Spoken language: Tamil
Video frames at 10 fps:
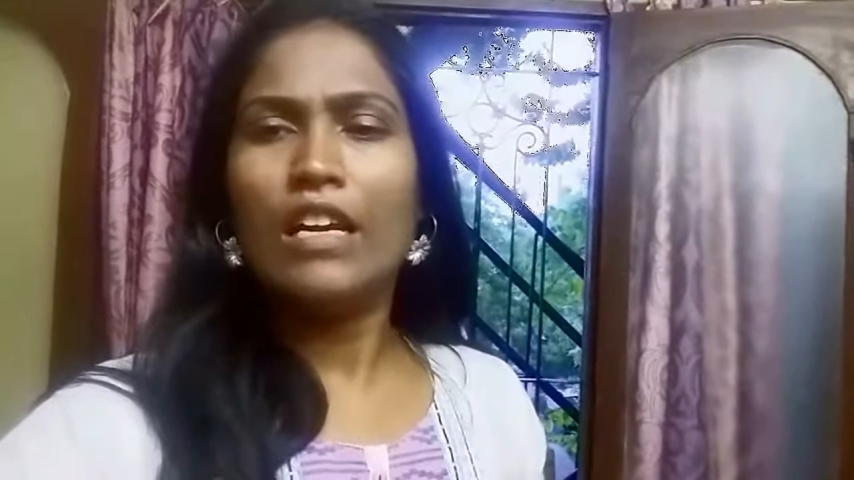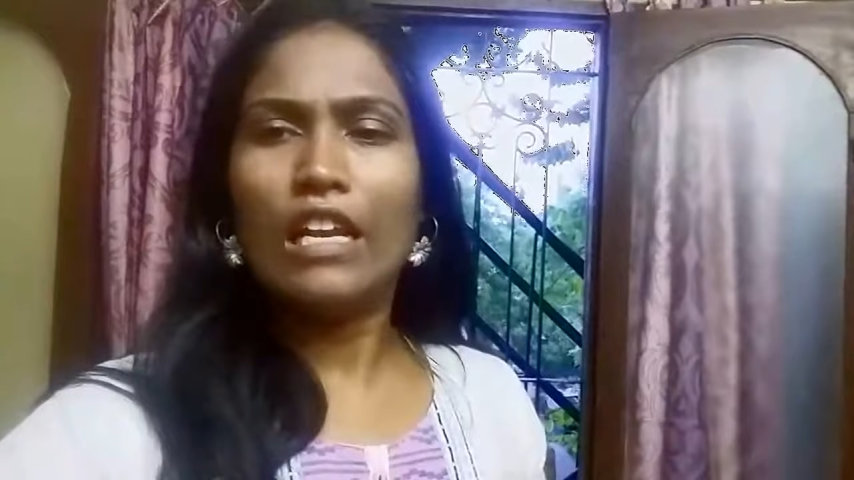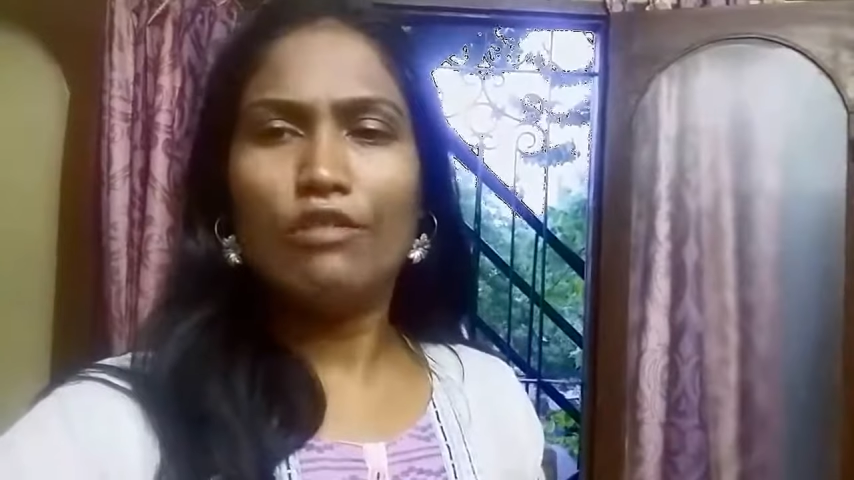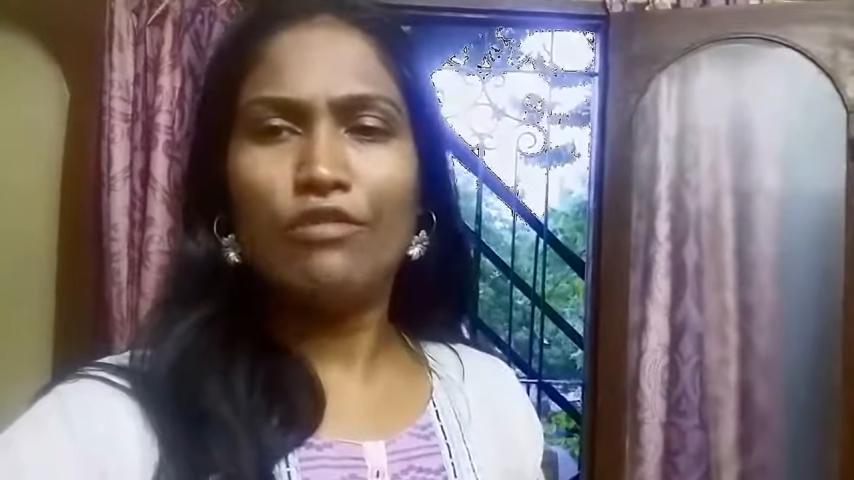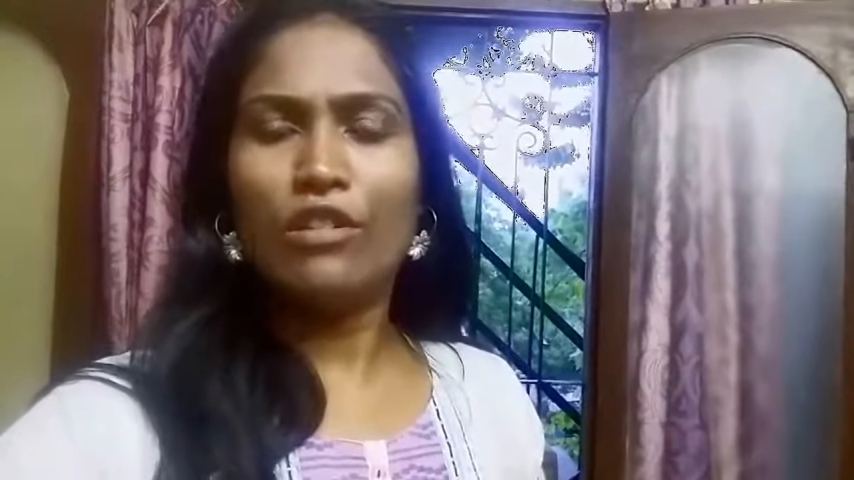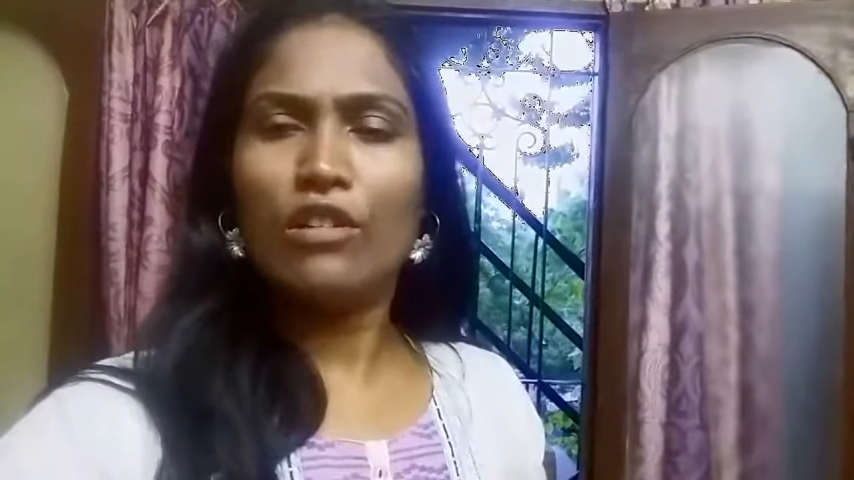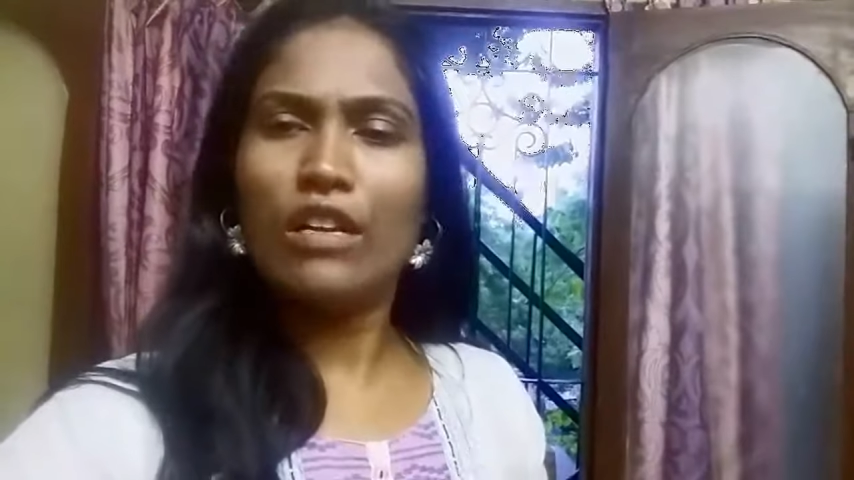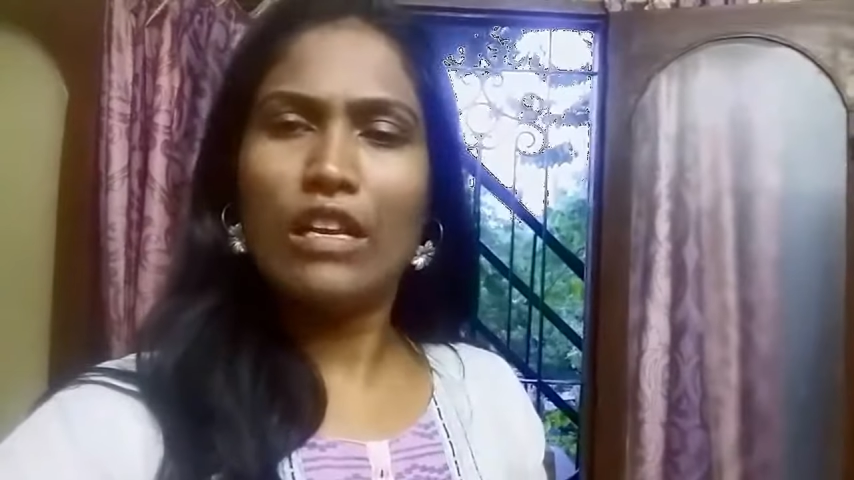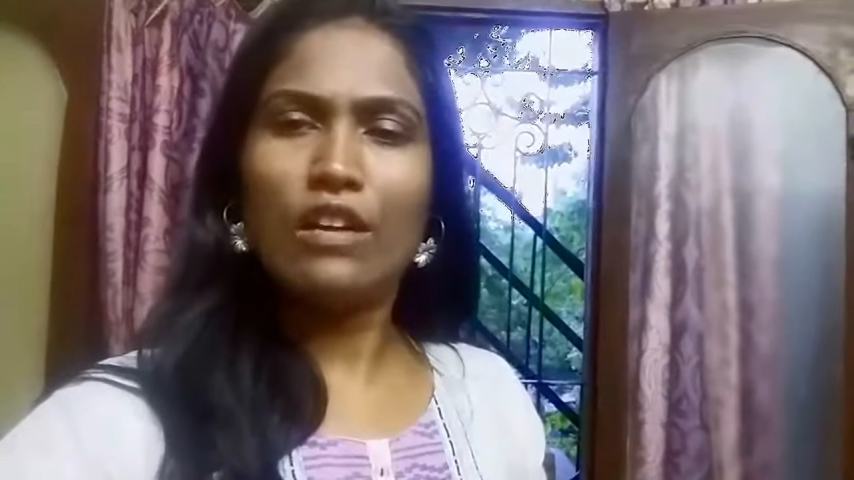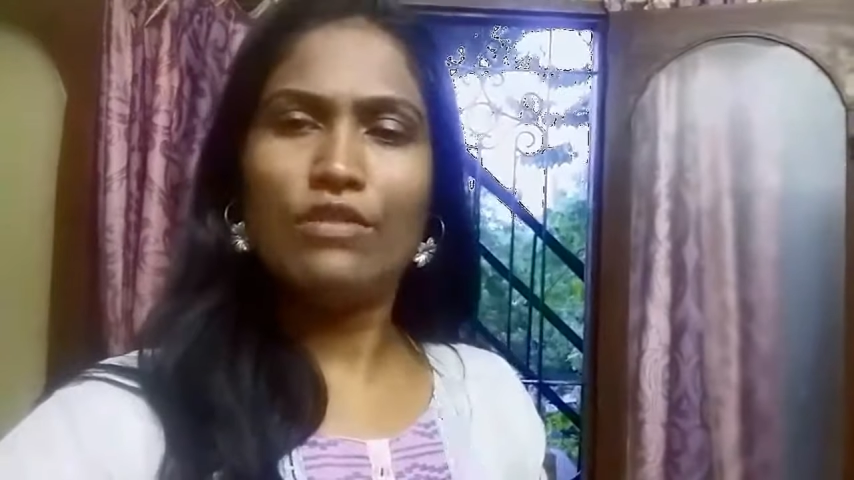எல்லா
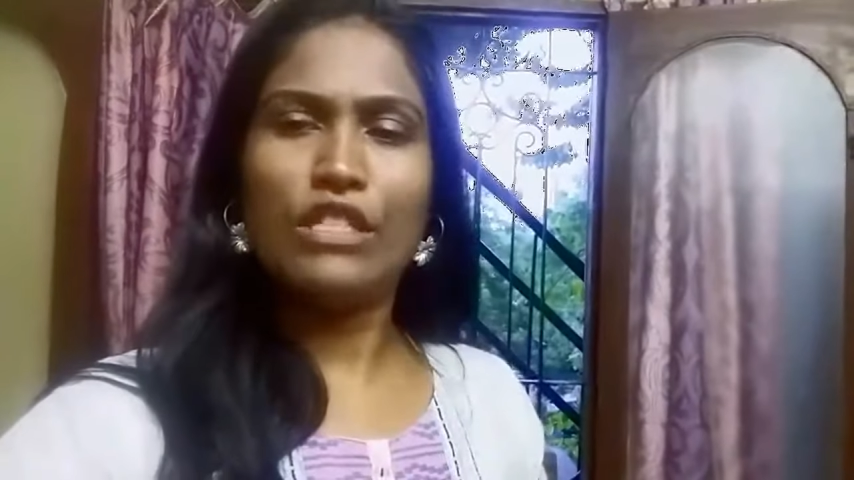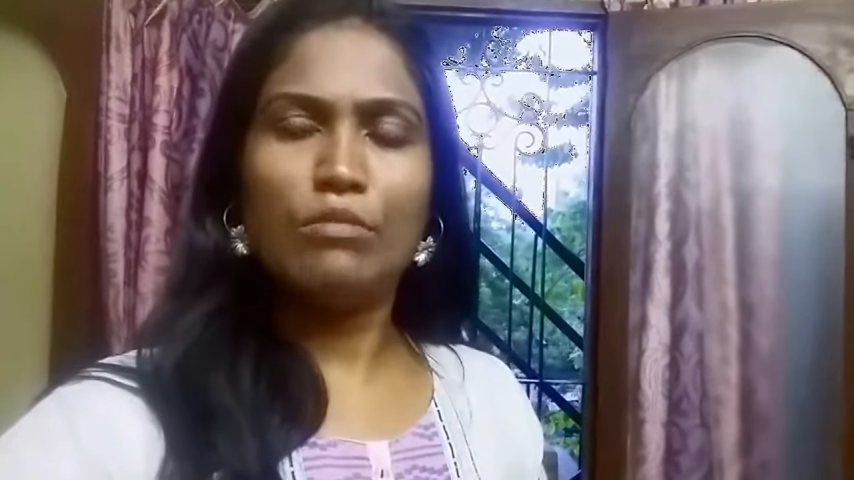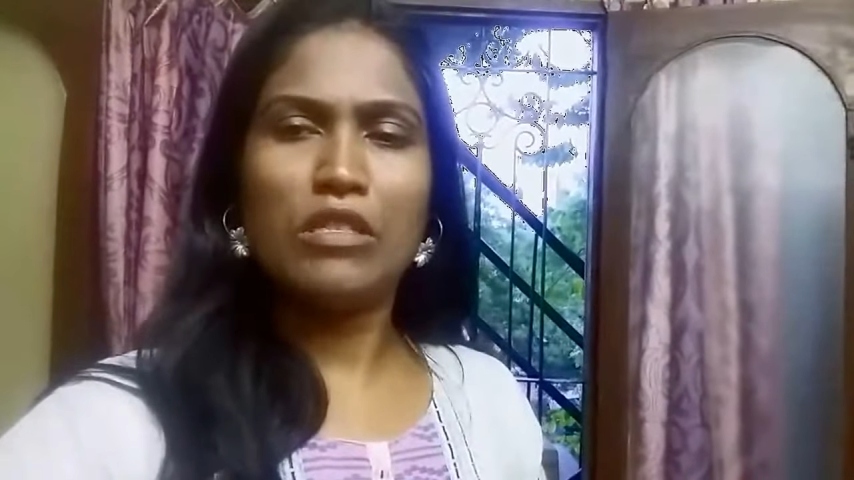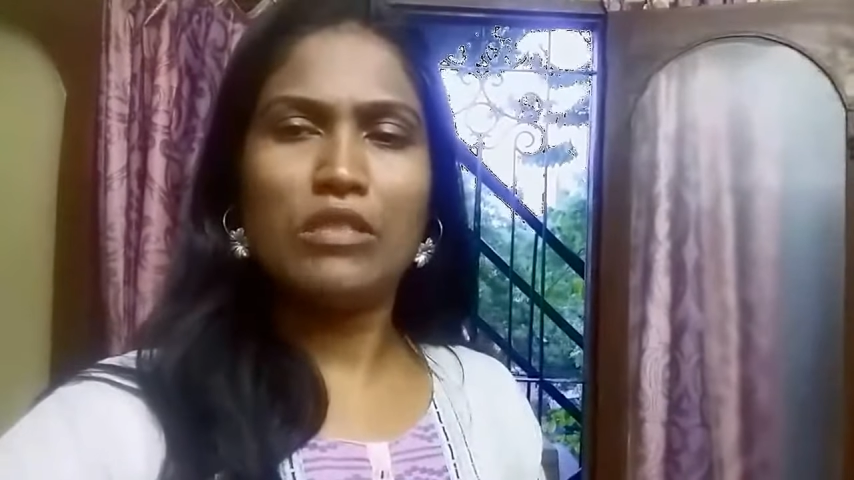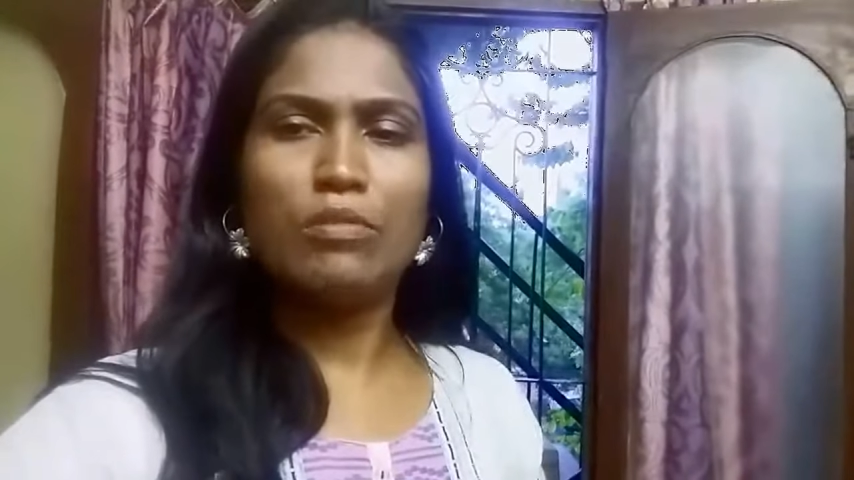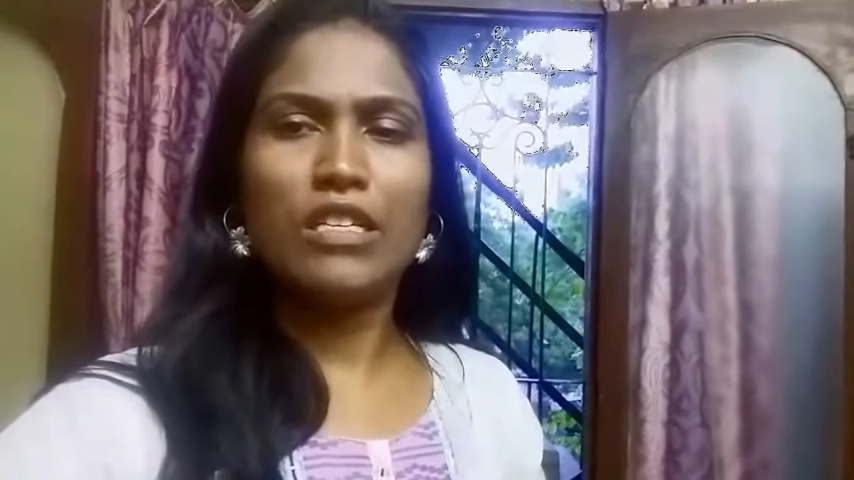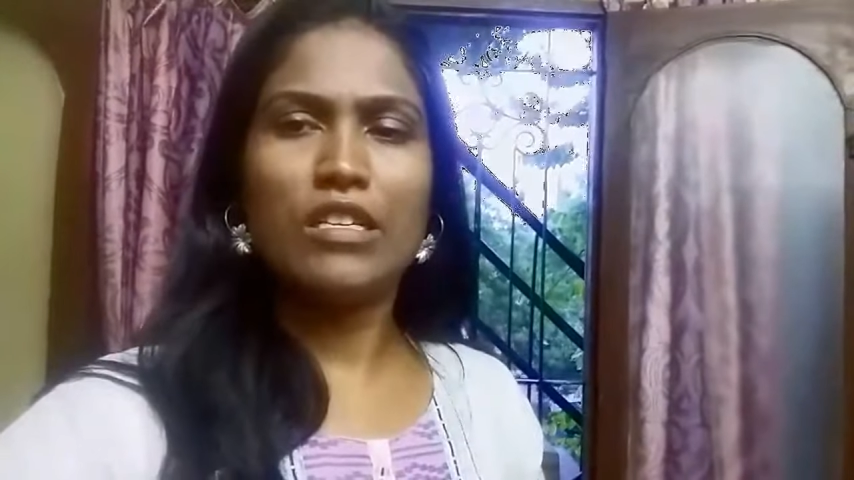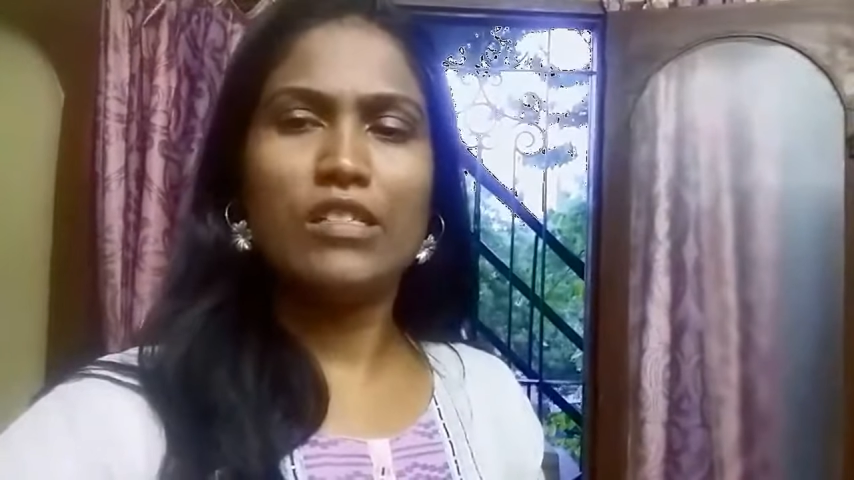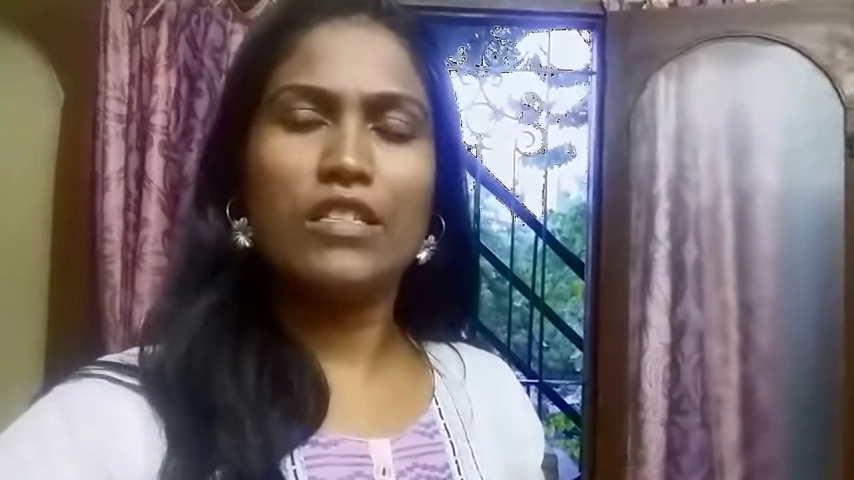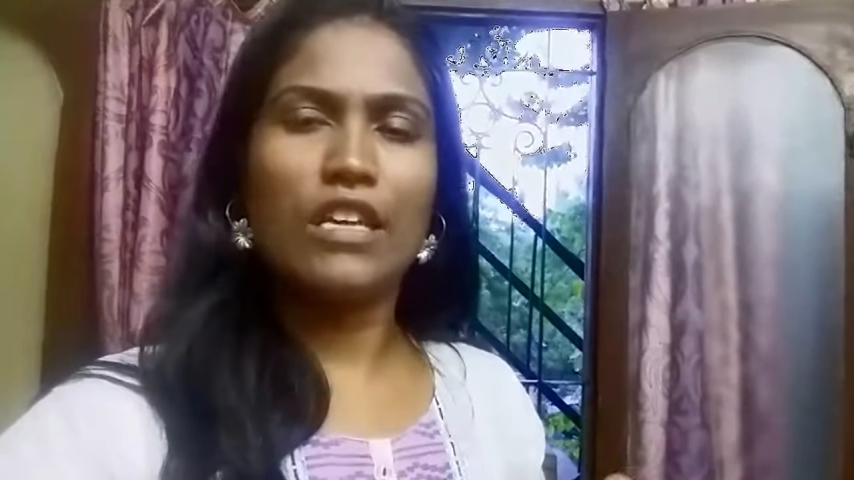ஃபுட்லேயும் எல்லா விட்டமின்ஸ் மினரல்ஸ்